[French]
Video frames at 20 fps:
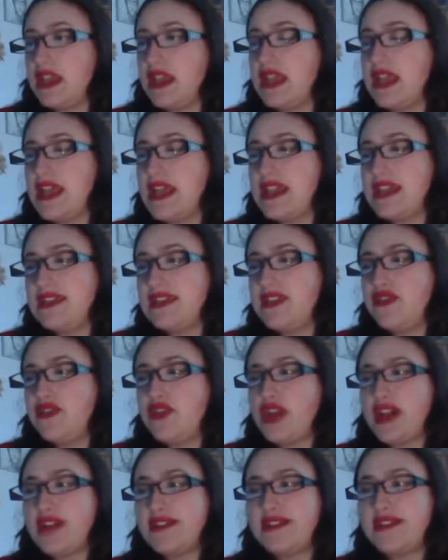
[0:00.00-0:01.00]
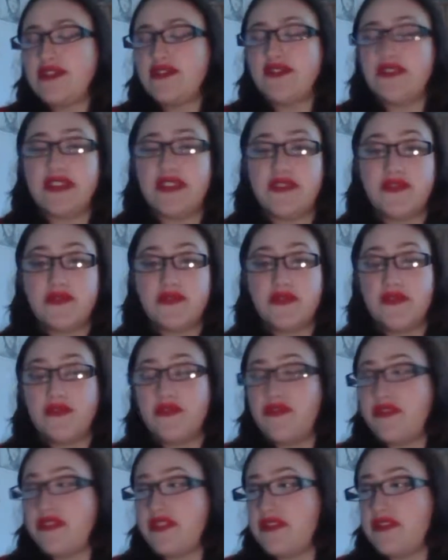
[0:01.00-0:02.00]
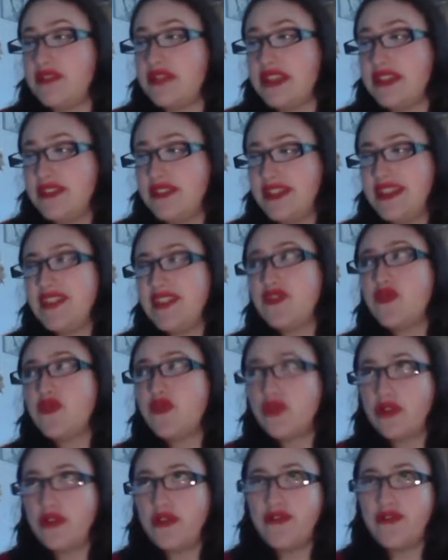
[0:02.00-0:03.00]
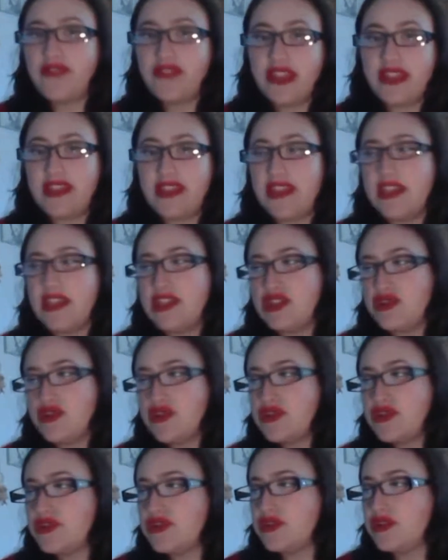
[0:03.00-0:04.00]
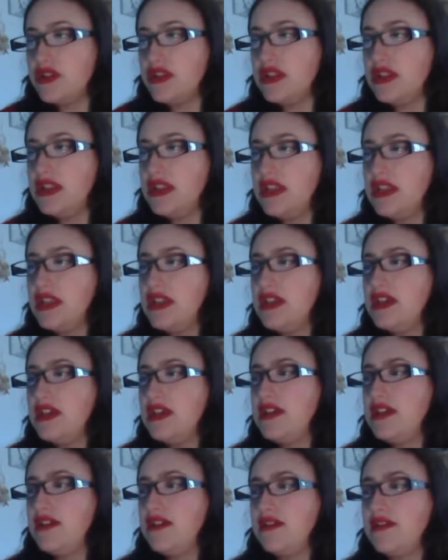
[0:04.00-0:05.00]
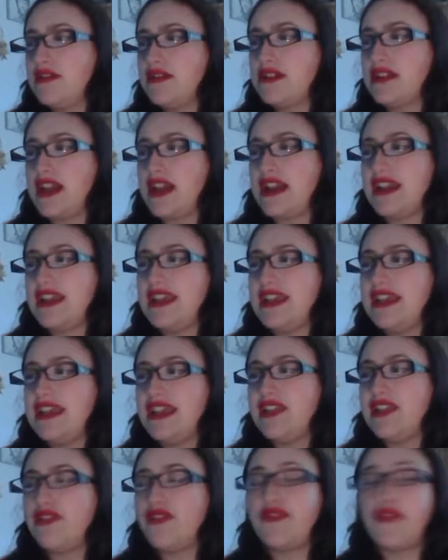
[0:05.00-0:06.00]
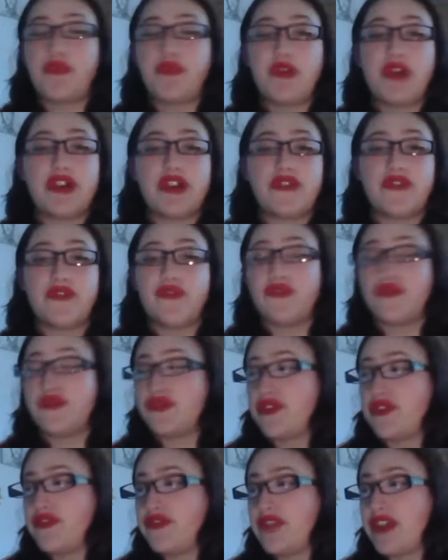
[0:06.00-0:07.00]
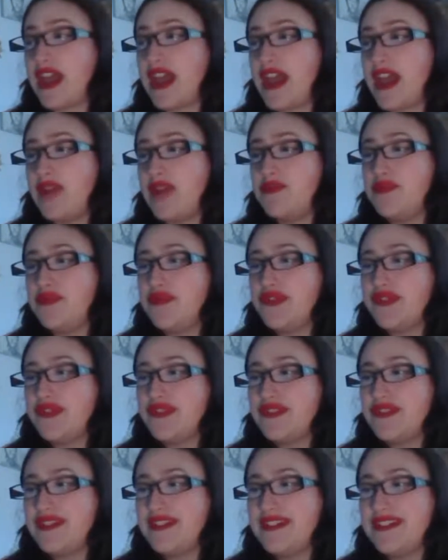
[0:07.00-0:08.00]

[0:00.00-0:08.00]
Il a hérité du caractère de ses, de ses oncles Fred et George, euh, car il adore faire peur à son jeune frère Albus,